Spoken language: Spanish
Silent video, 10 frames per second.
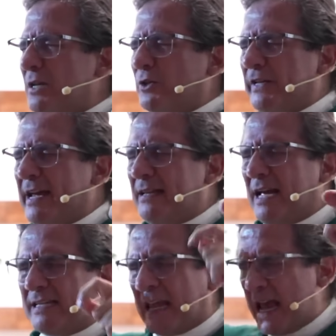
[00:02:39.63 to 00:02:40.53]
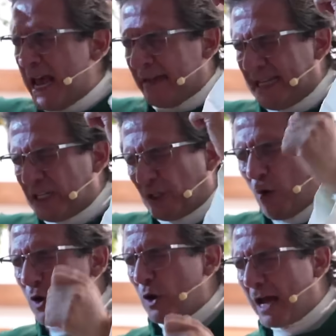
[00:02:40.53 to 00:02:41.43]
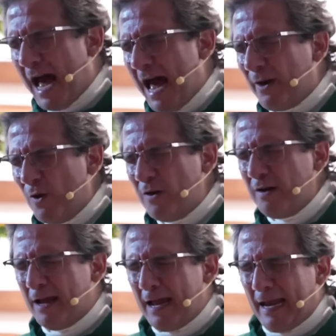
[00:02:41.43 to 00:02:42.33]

losetas, descolgaron